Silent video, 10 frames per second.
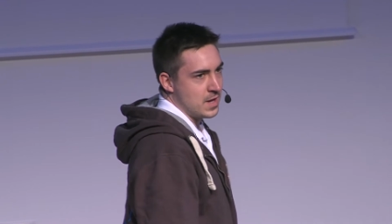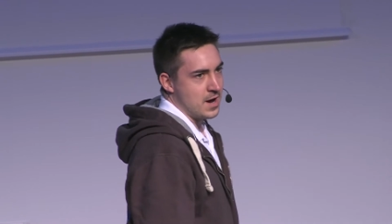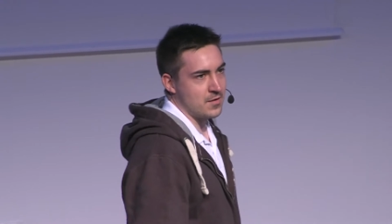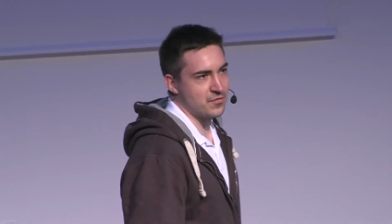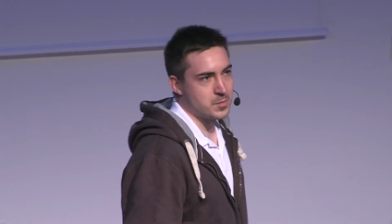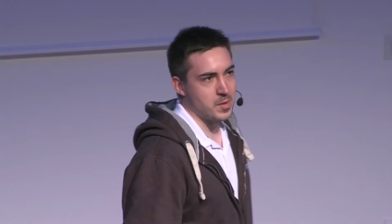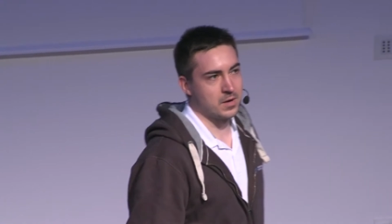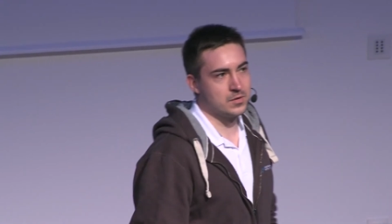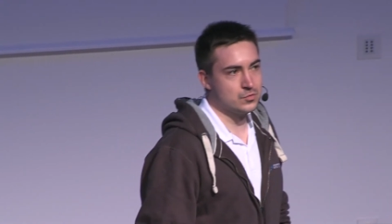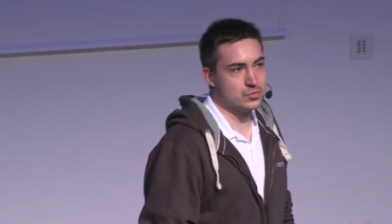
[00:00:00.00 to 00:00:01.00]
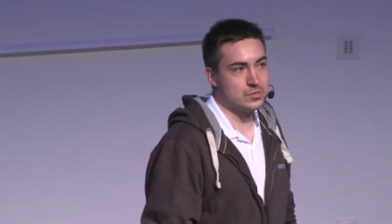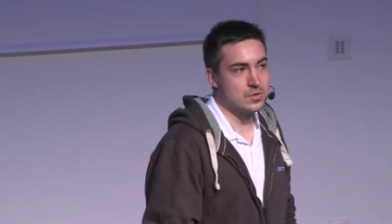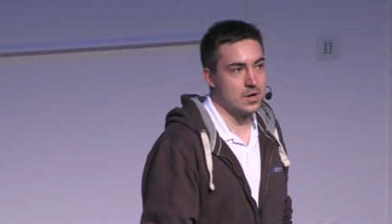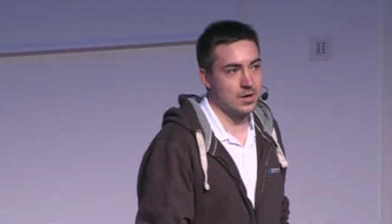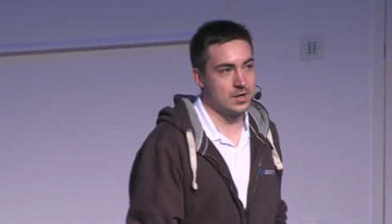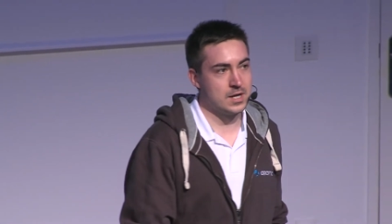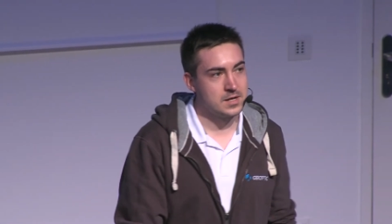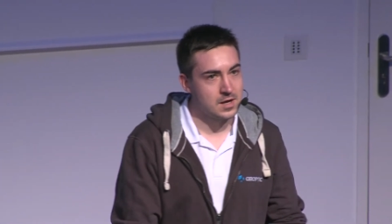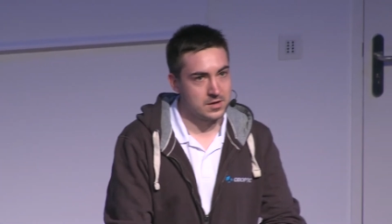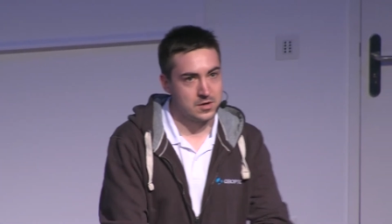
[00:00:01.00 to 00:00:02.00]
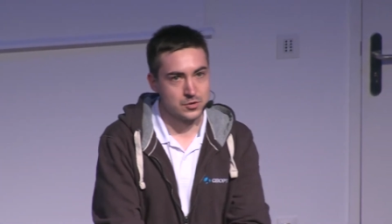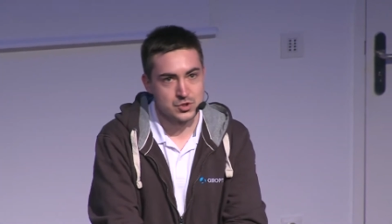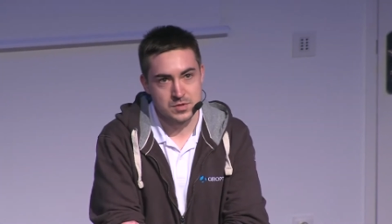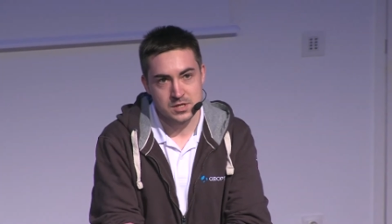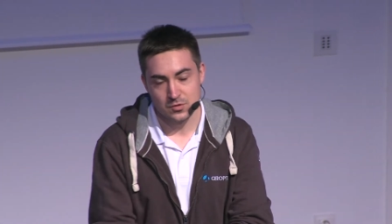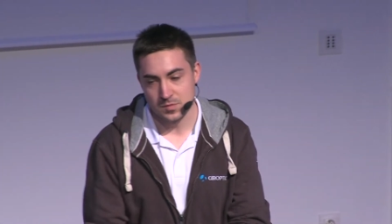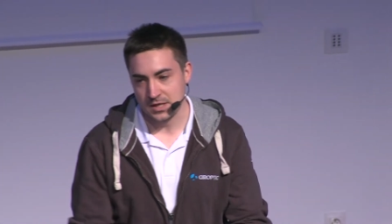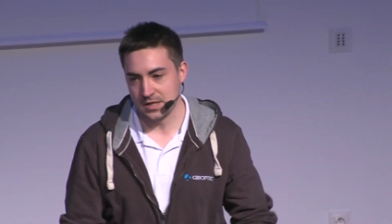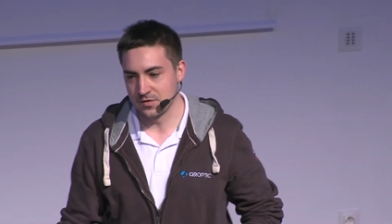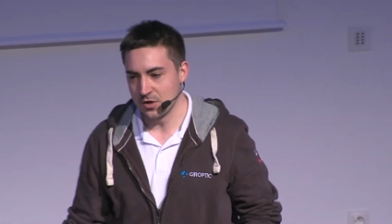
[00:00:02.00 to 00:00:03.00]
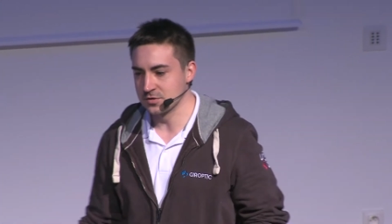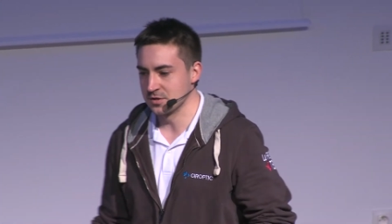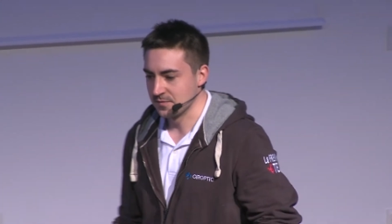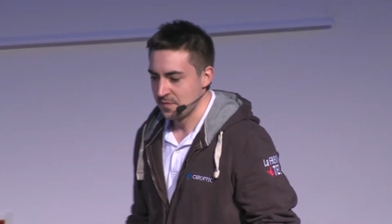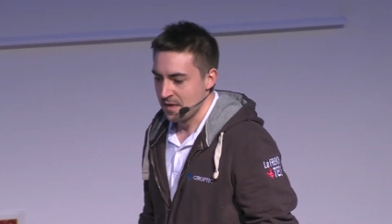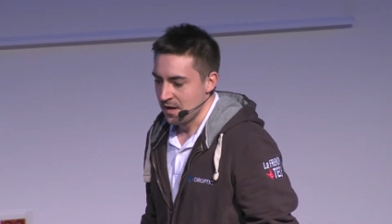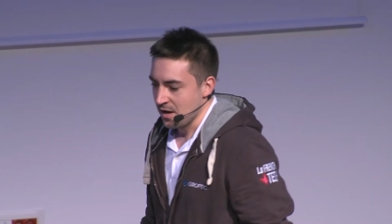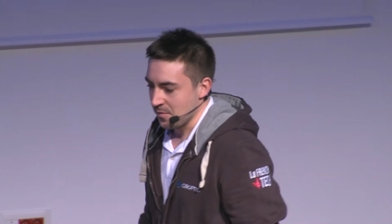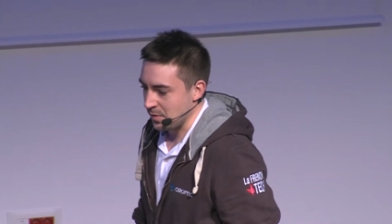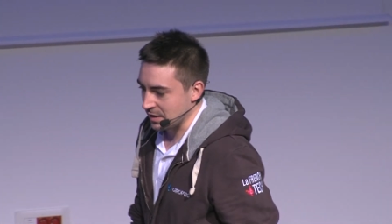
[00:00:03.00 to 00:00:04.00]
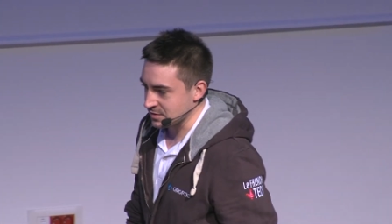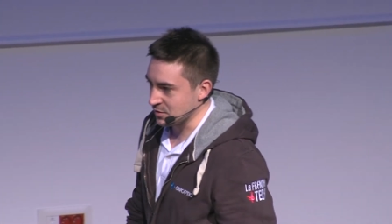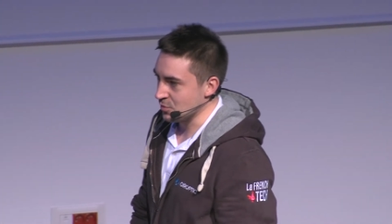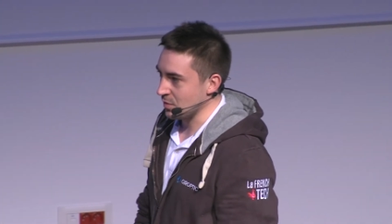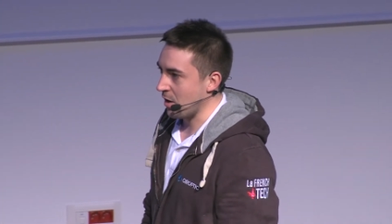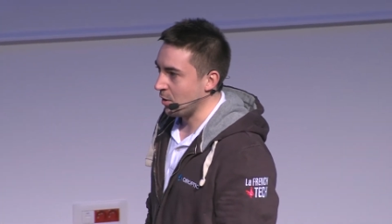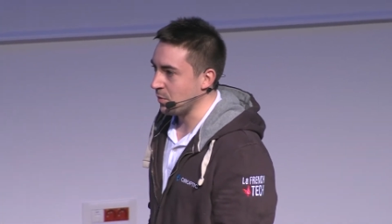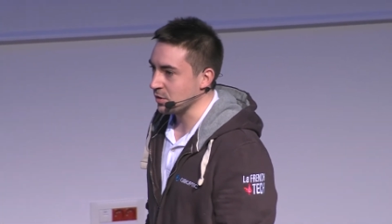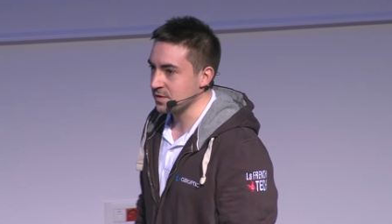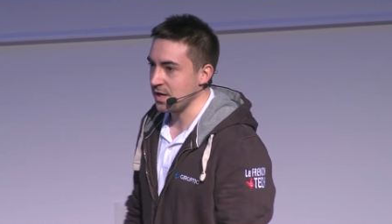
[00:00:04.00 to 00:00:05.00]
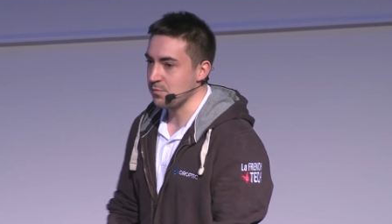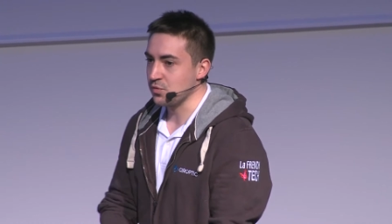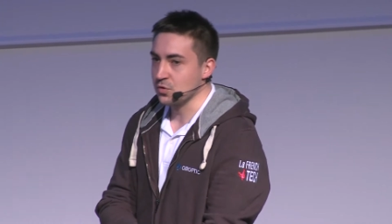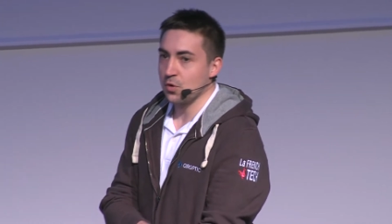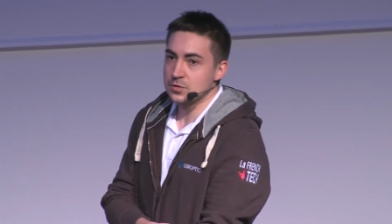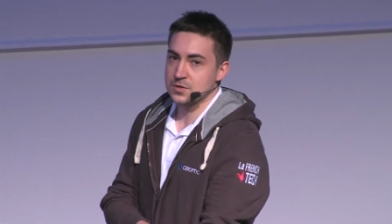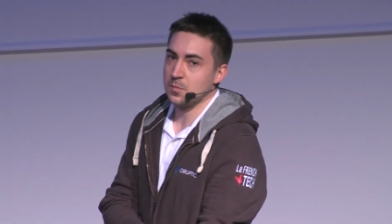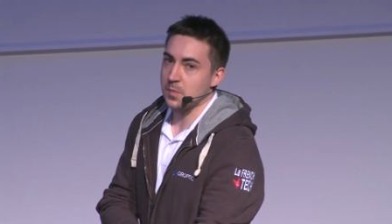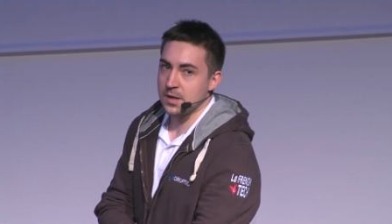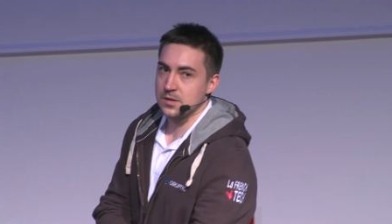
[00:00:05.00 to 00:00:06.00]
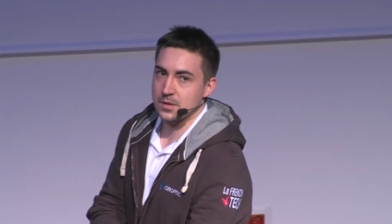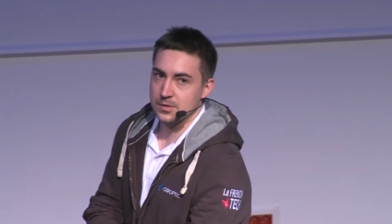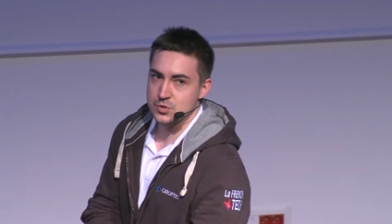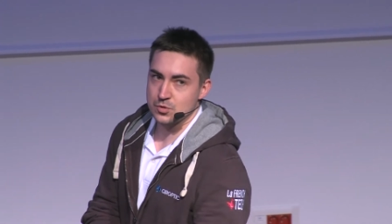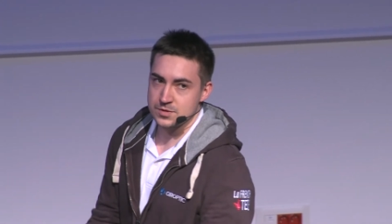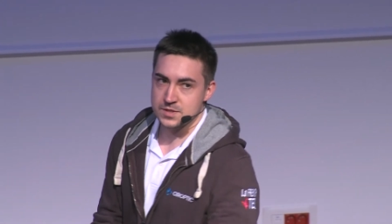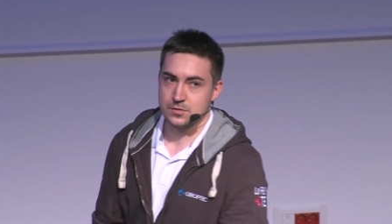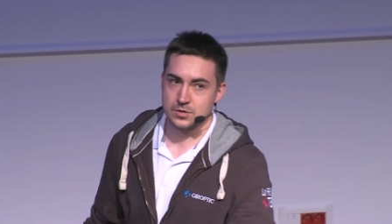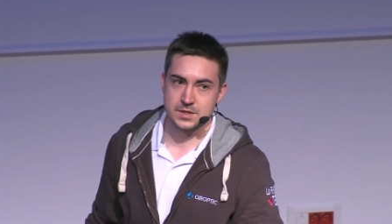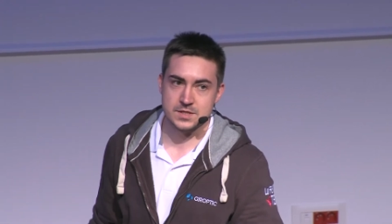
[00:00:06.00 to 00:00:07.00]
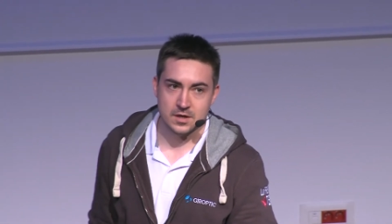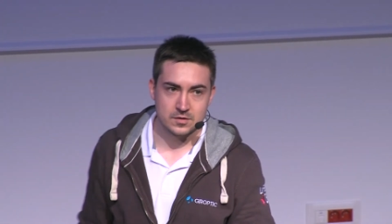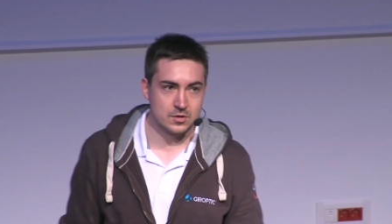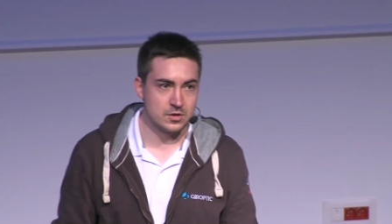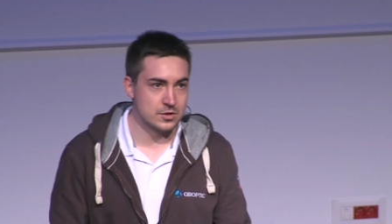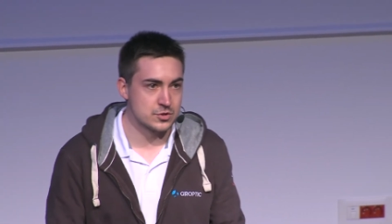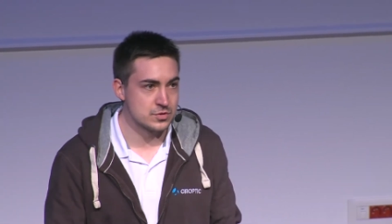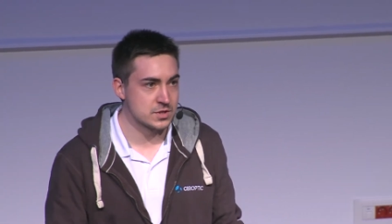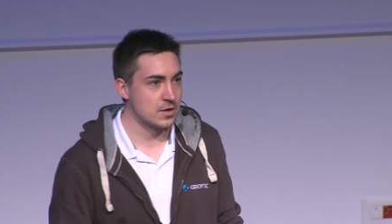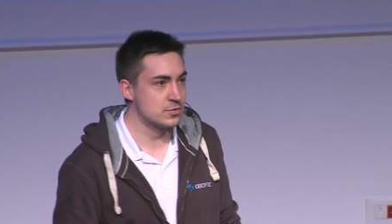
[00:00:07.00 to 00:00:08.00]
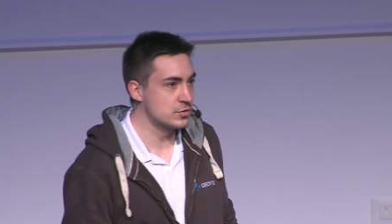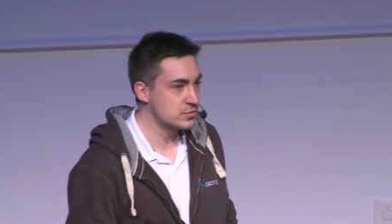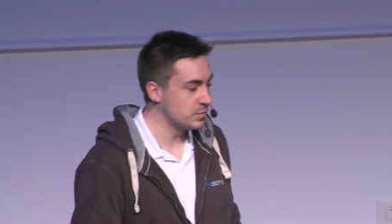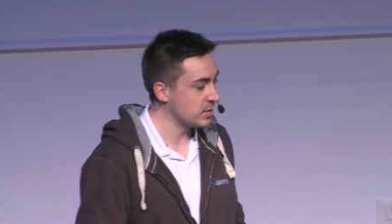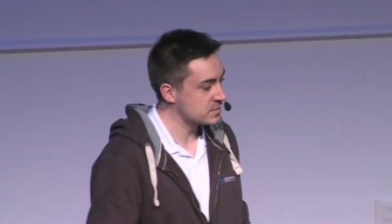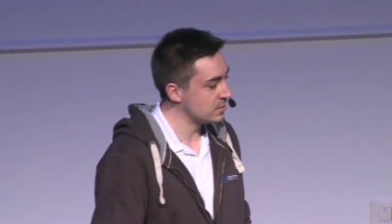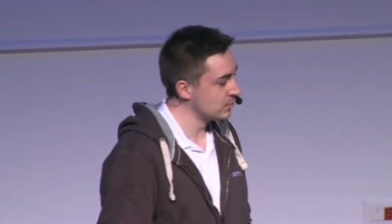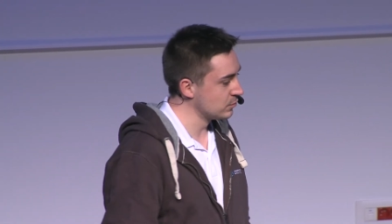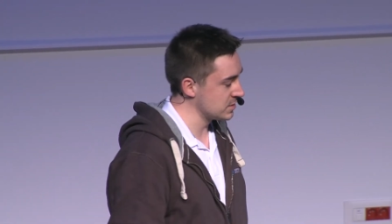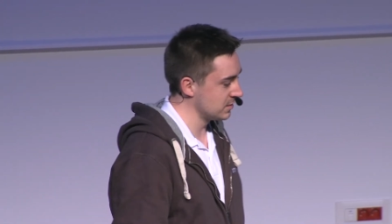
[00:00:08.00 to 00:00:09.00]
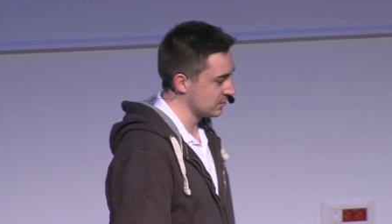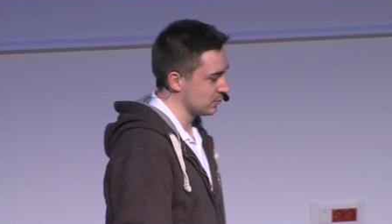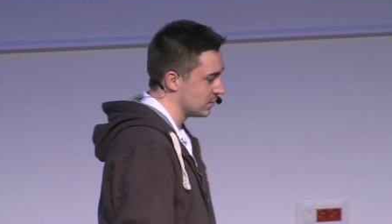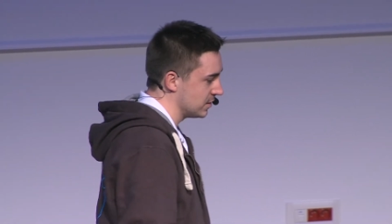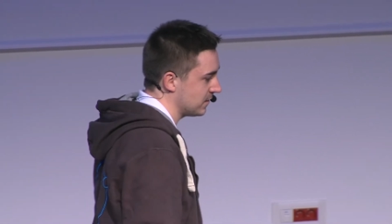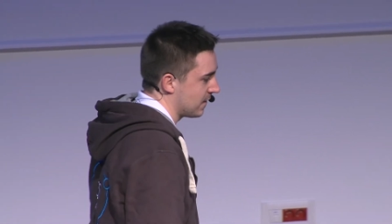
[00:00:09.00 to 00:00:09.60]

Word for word: a fait parler nous l'année dernière, en juillet 2014, parce qu'on a remporté la plus grosse campagne euh, sur le site de Kickstarter euh, jusqu'à aujourd'hui. Personne ne nous a détrônés.